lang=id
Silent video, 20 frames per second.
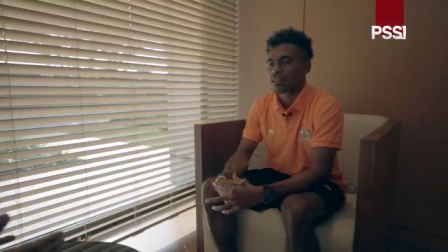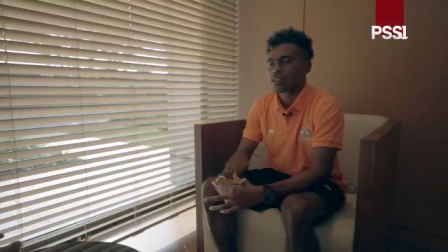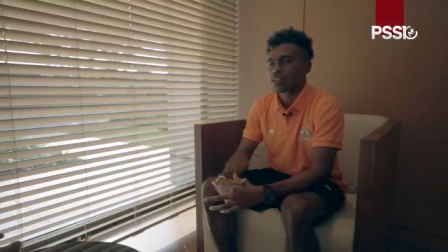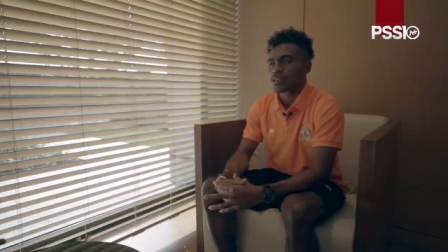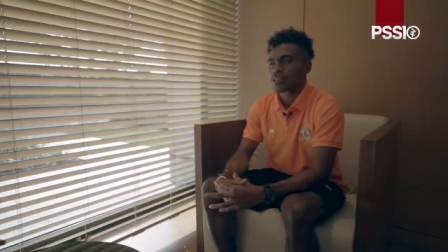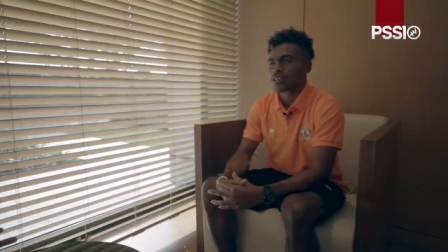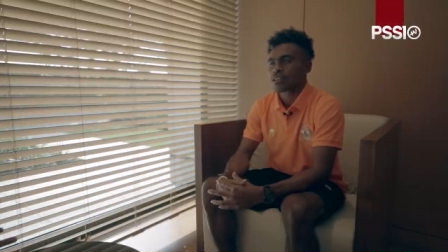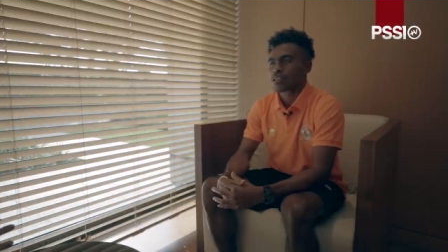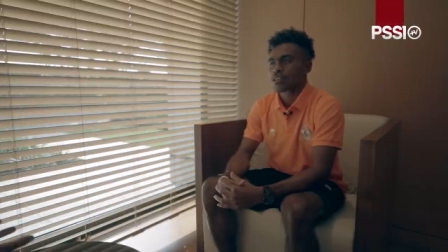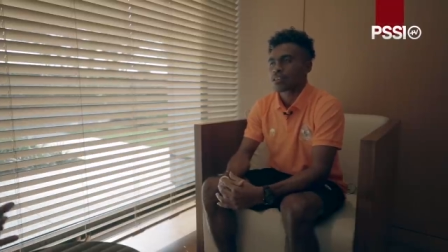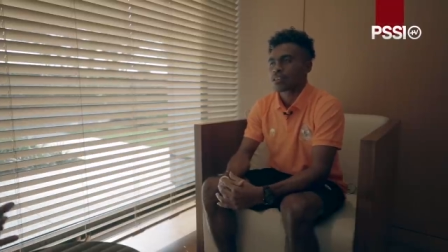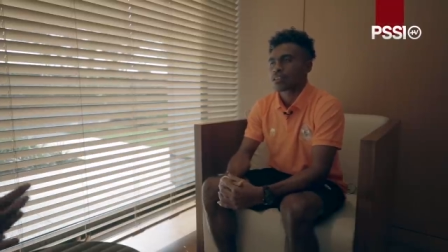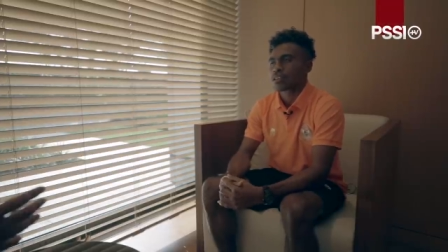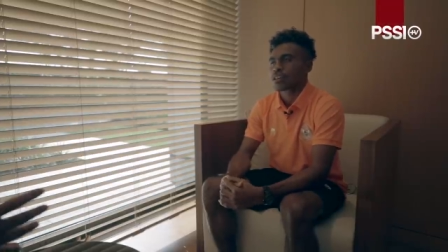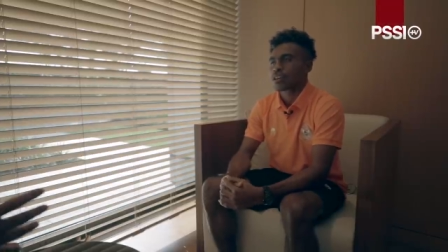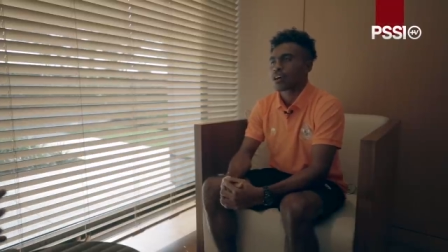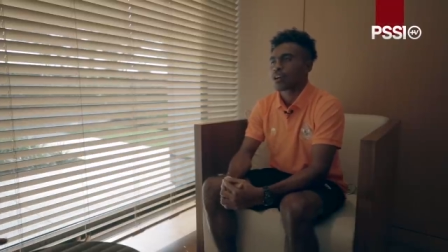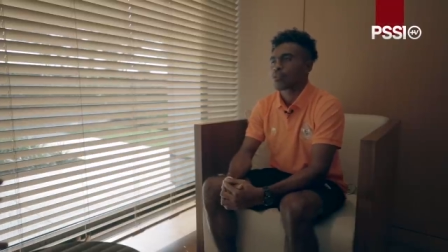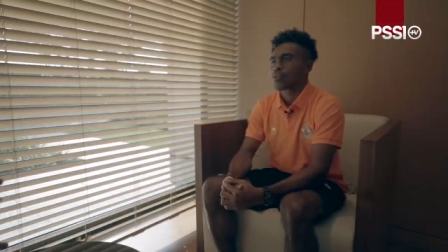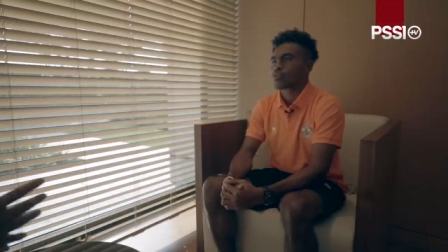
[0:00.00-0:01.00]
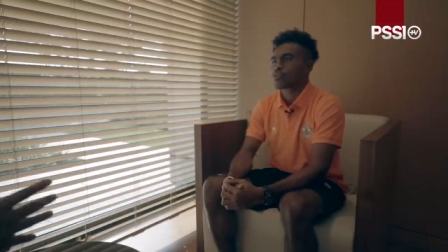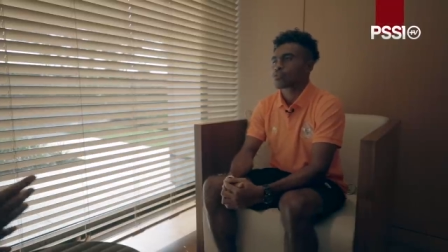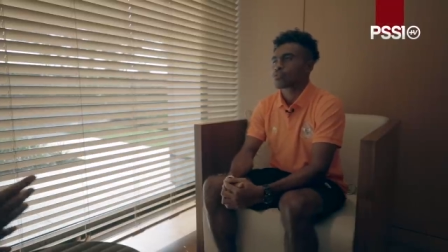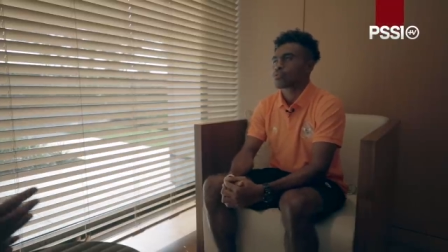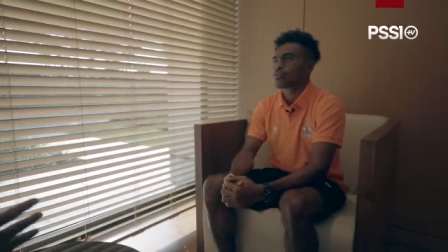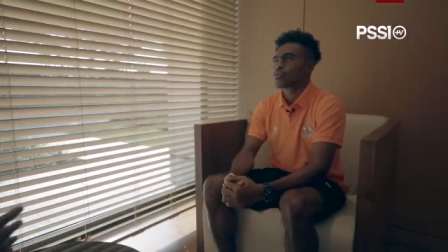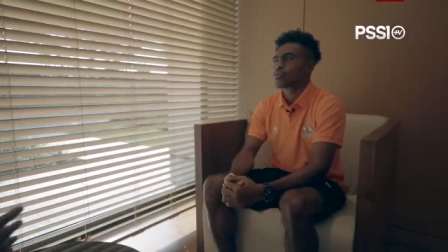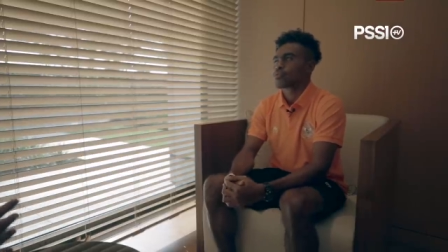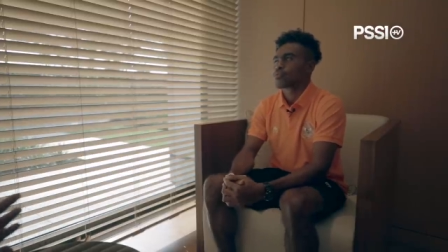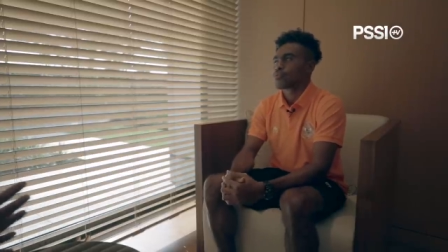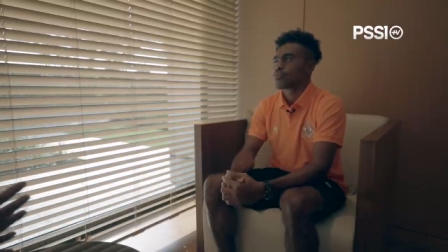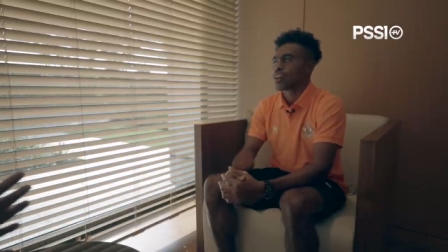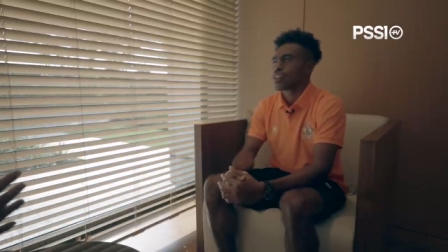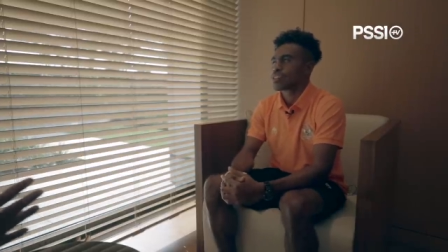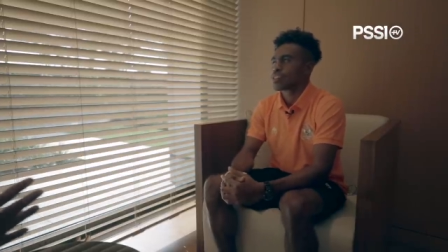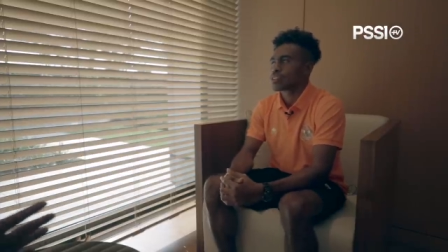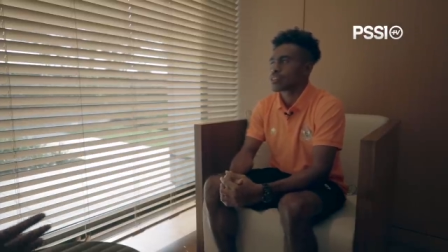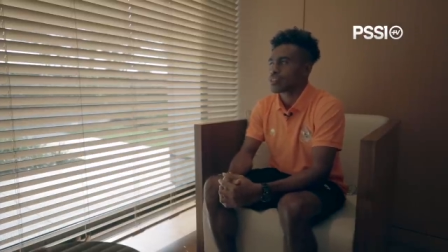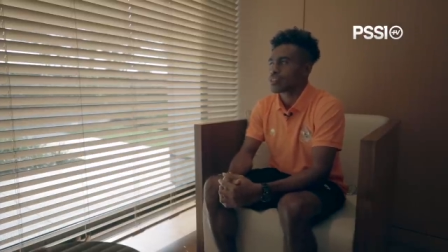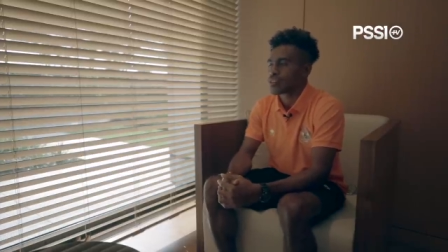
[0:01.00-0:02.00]
untuk, untuk, kalau untuk
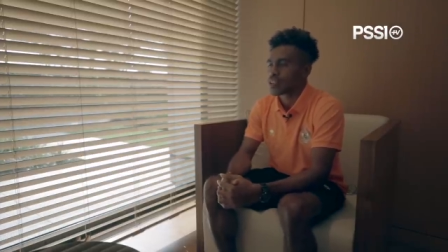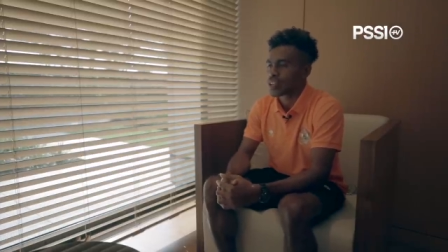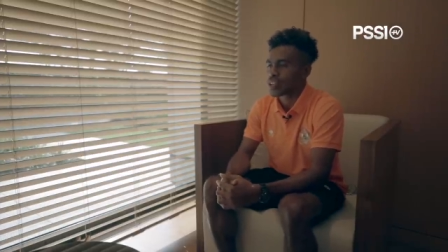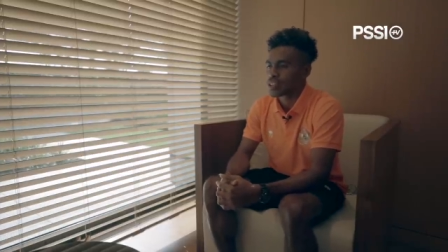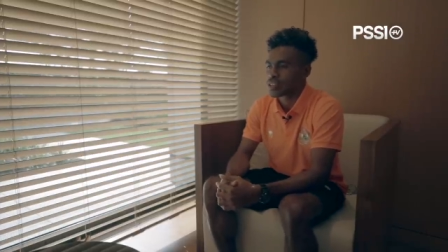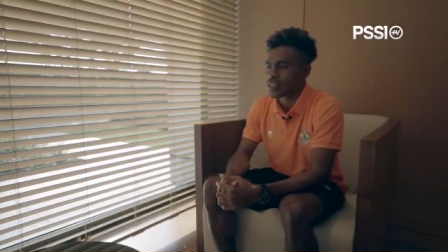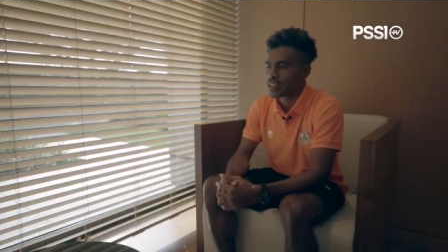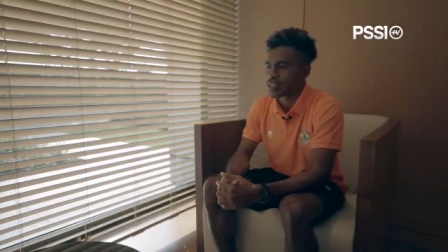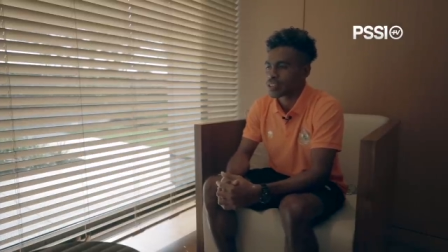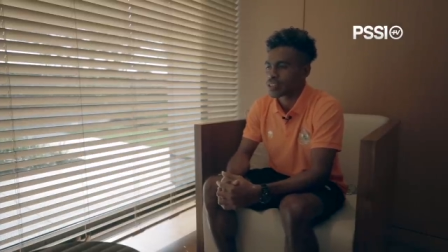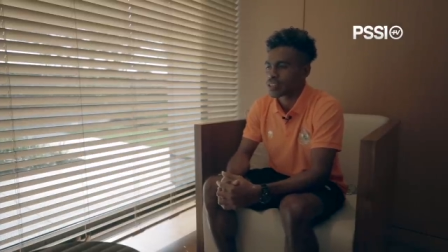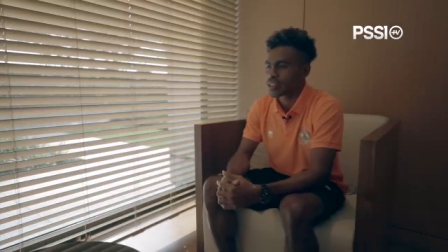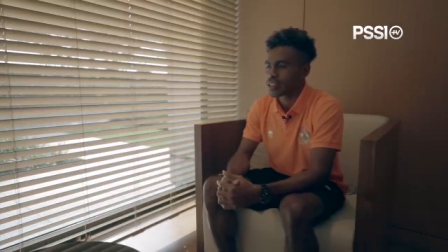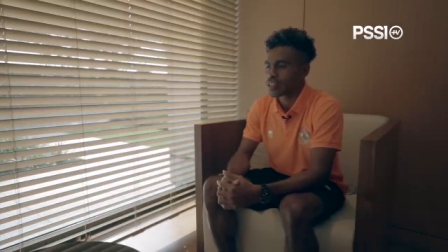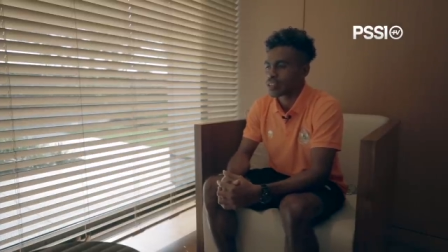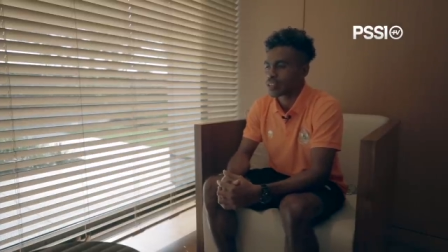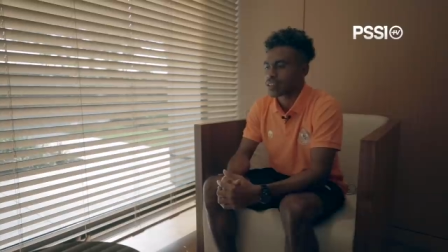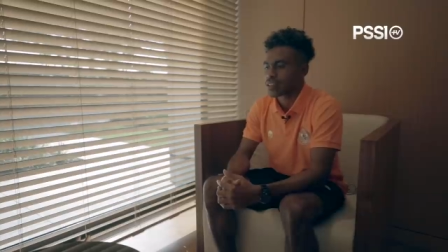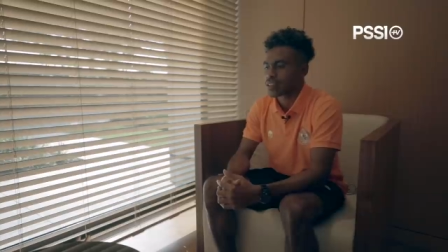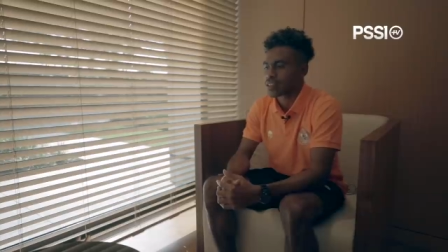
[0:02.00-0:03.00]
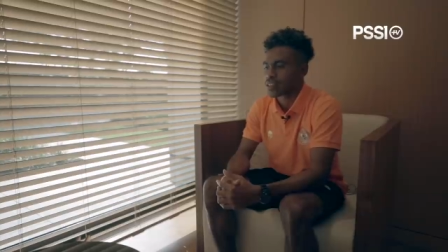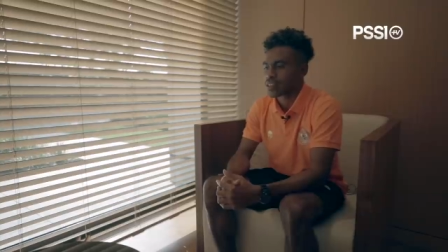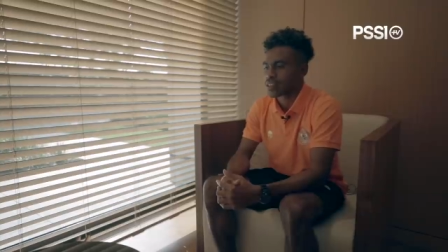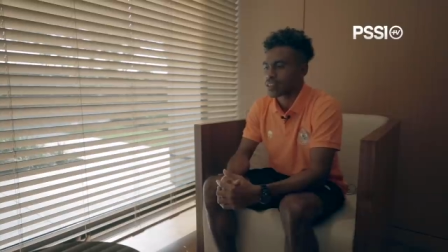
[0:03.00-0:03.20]
fans pesan, Indonesia sih pesan ke